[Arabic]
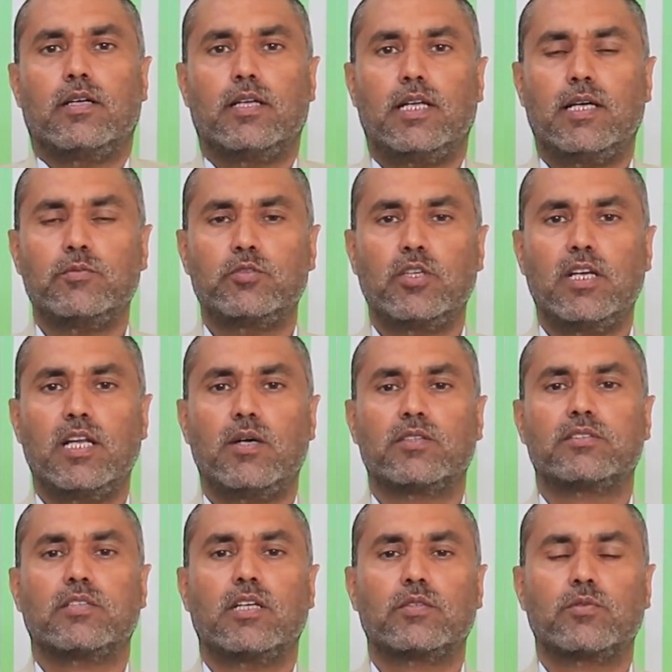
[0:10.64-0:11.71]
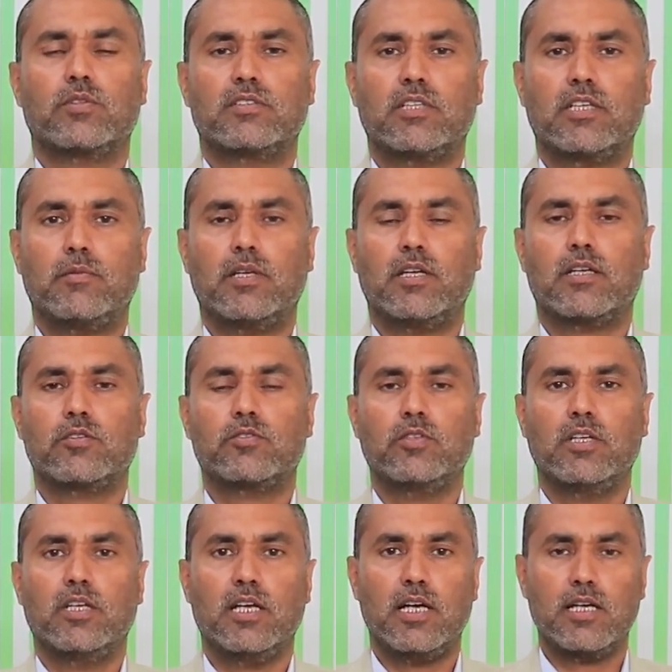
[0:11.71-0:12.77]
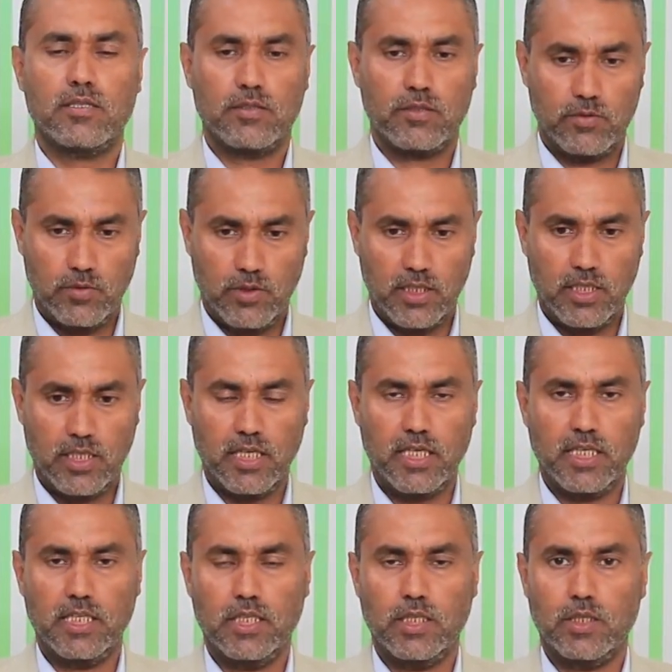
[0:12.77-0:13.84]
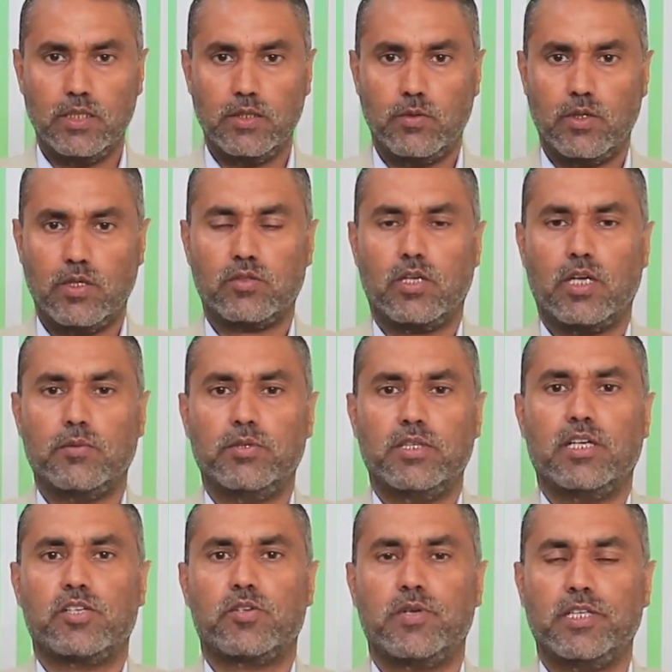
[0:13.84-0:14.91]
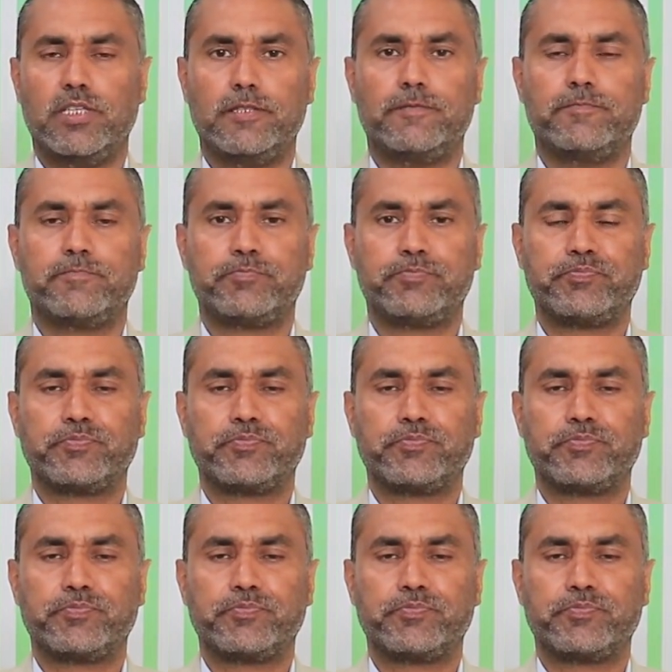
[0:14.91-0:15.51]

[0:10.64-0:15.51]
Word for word: الحمد لله والصلاة والسلام على رسول الله وعلى آله وأصحابه أجمعين